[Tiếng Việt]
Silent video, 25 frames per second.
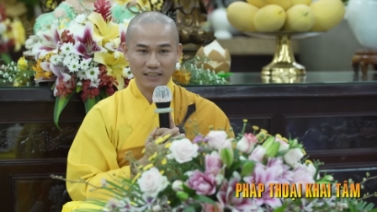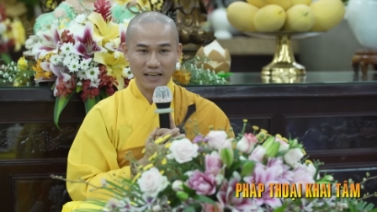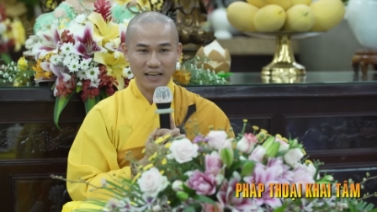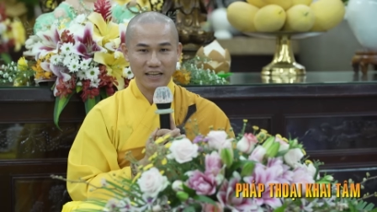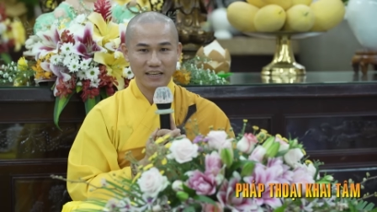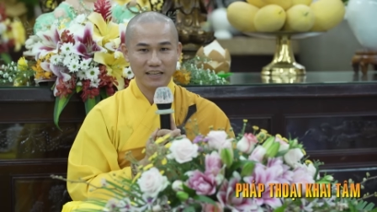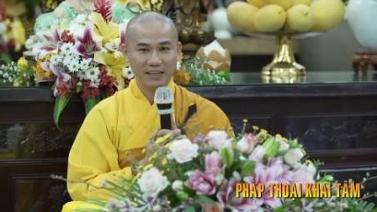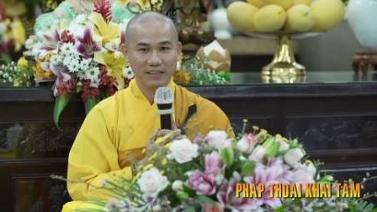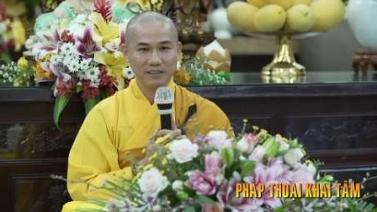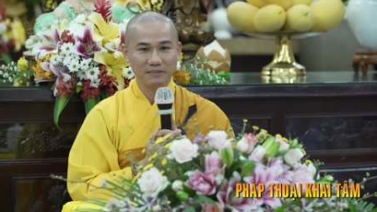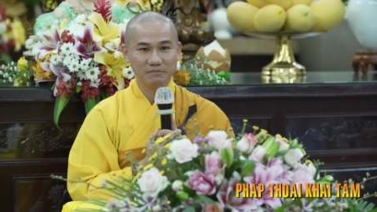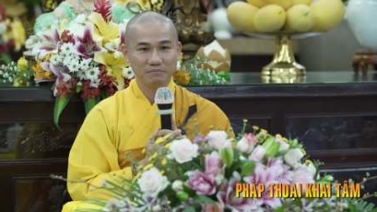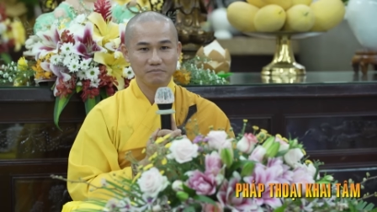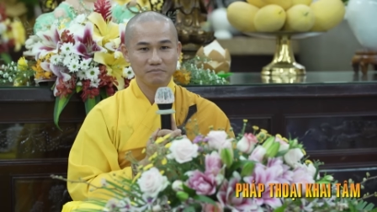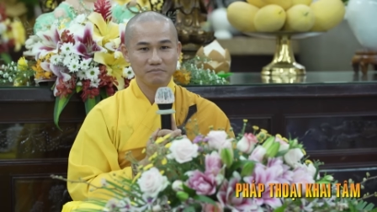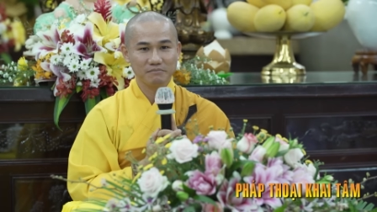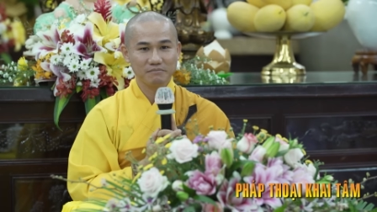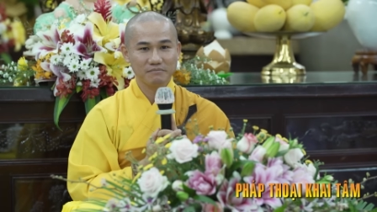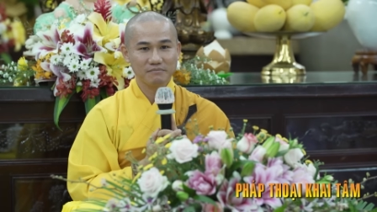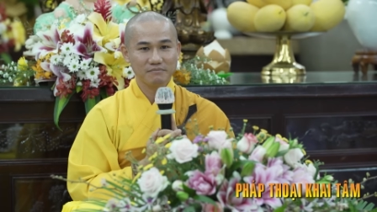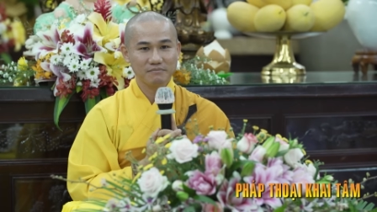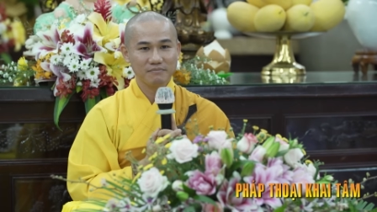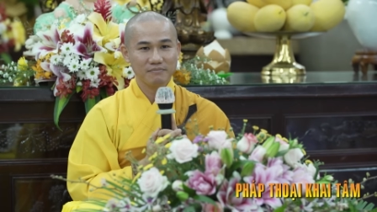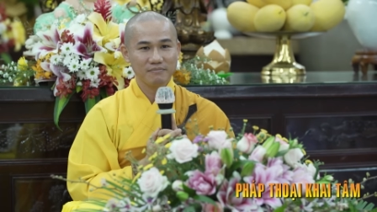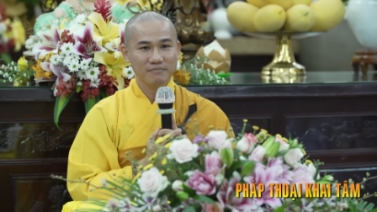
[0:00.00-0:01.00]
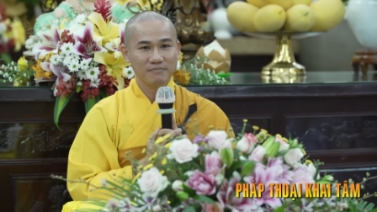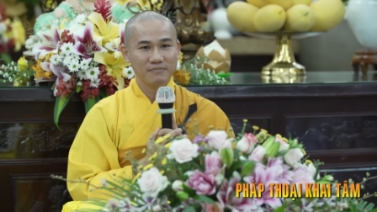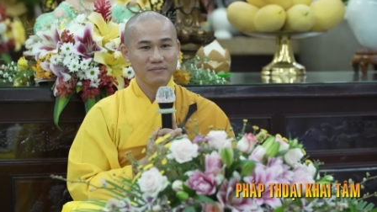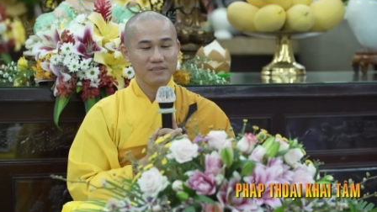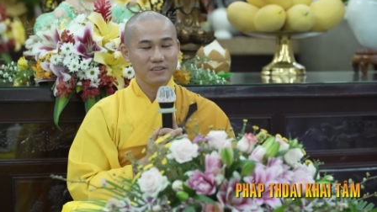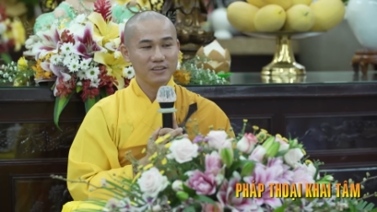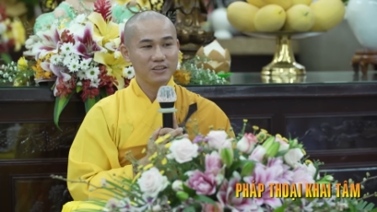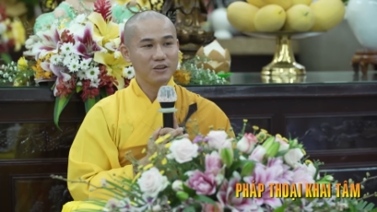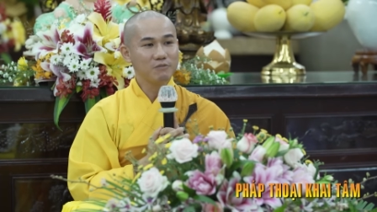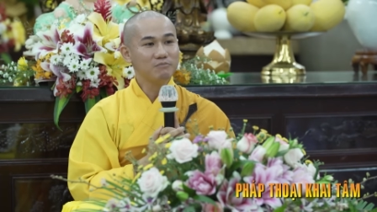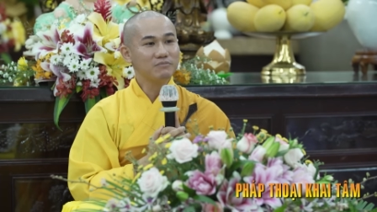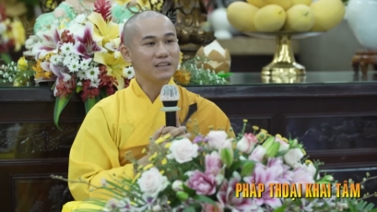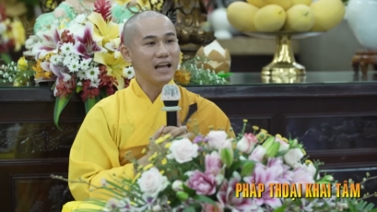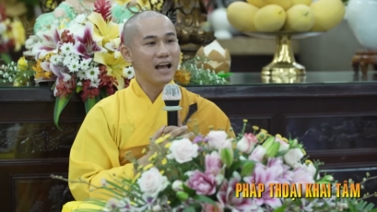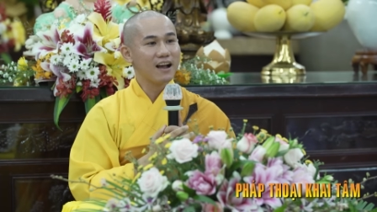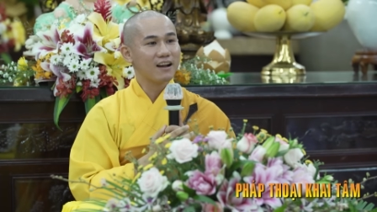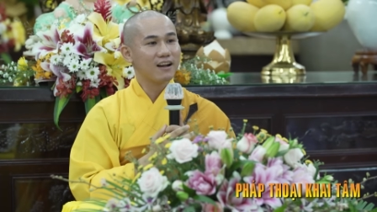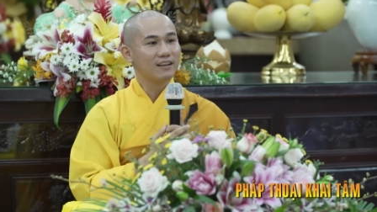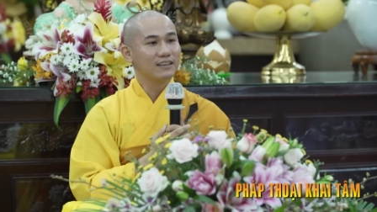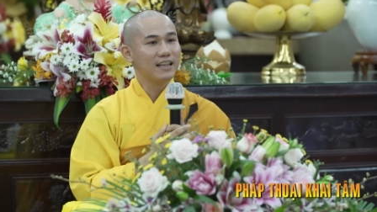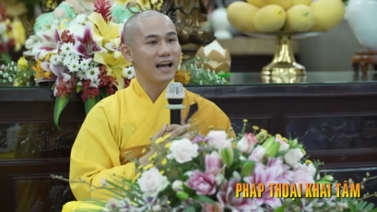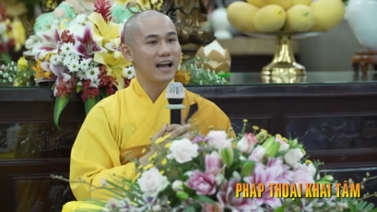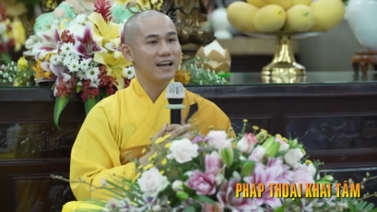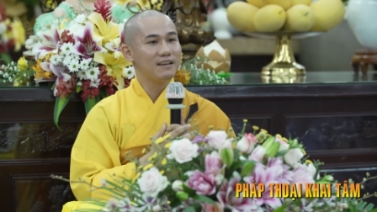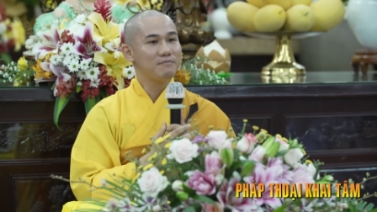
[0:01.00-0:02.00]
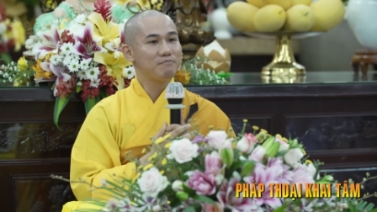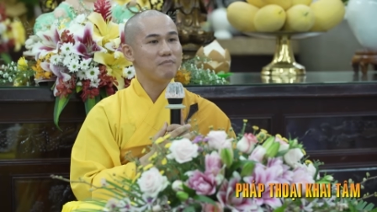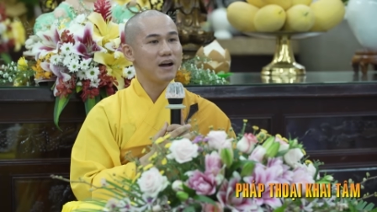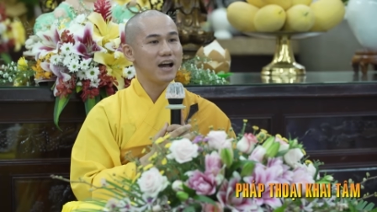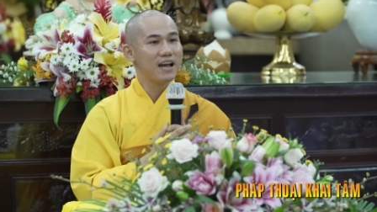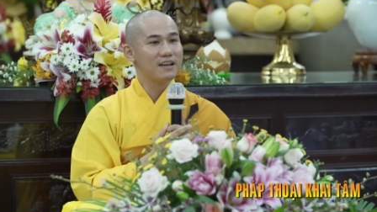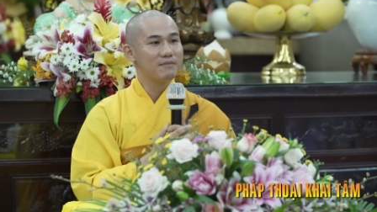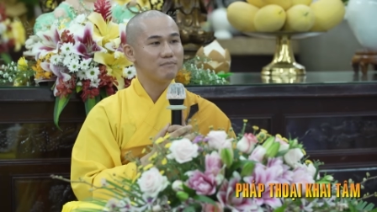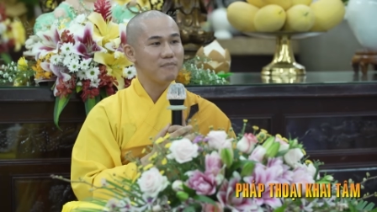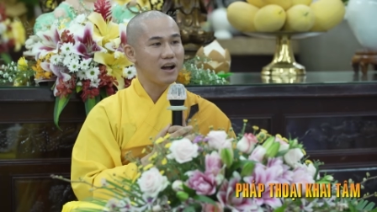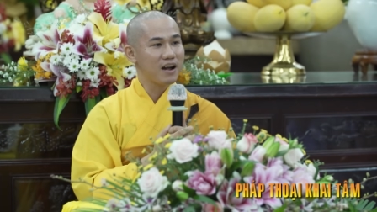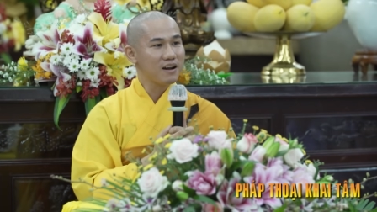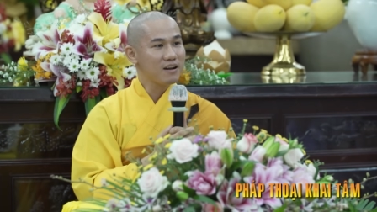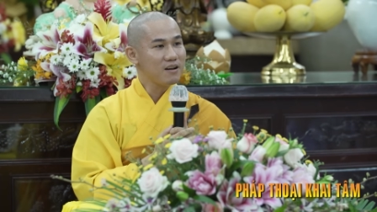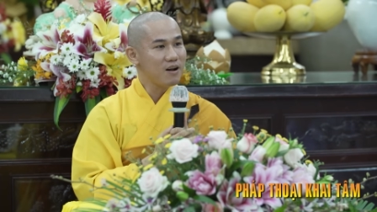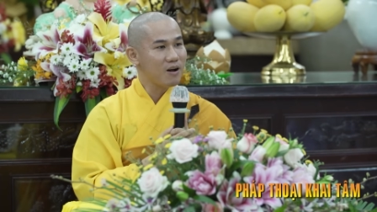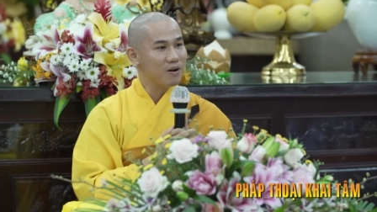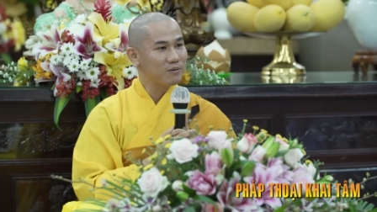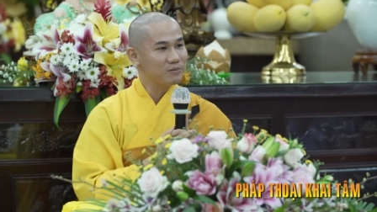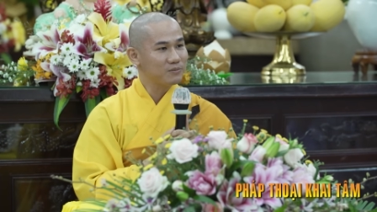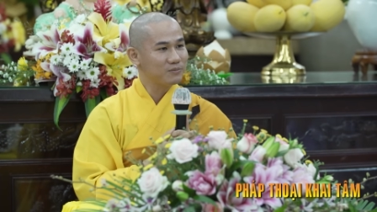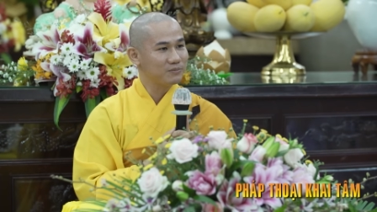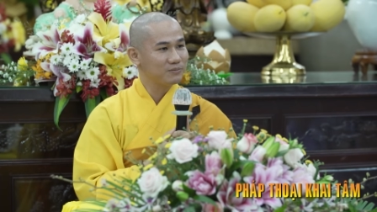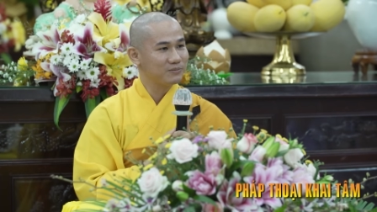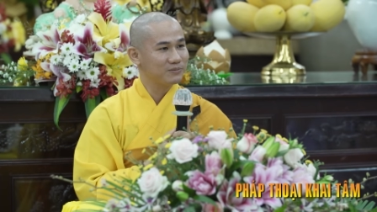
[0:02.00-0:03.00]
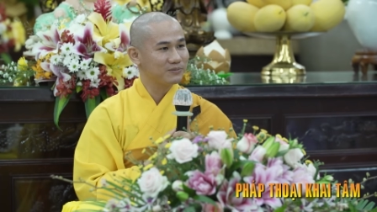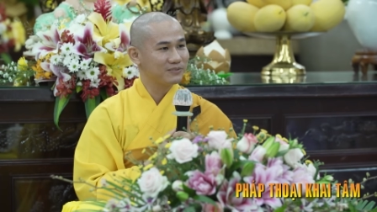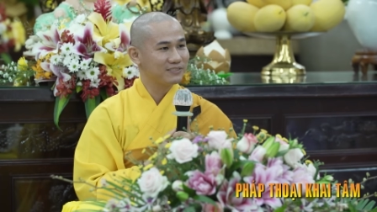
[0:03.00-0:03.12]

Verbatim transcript: thể. Chúng ta có thấy may mắn không?